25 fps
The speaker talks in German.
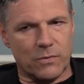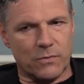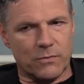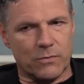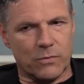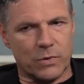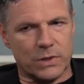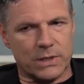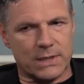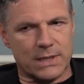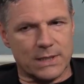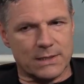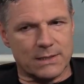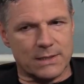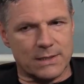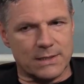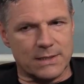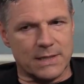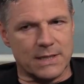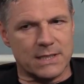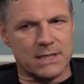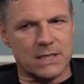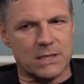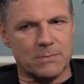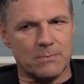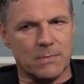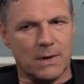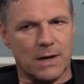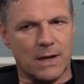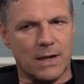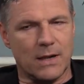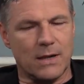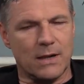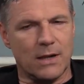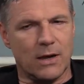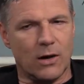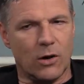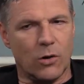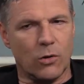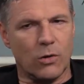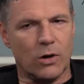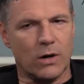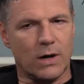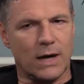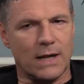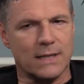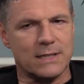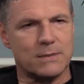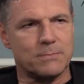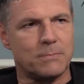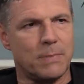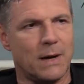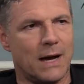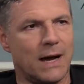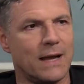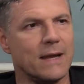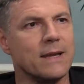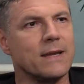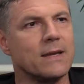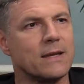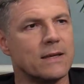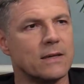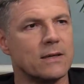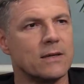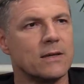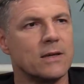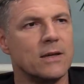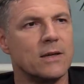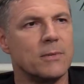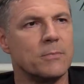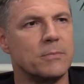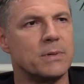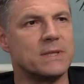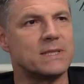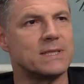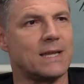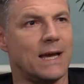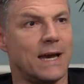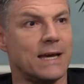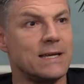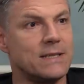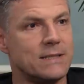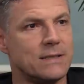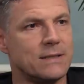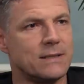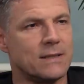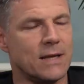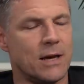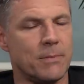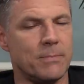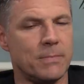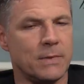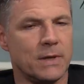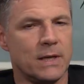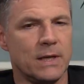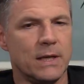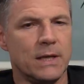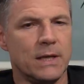wo ich das das erste Mal auch als Panik bezeichnet habe.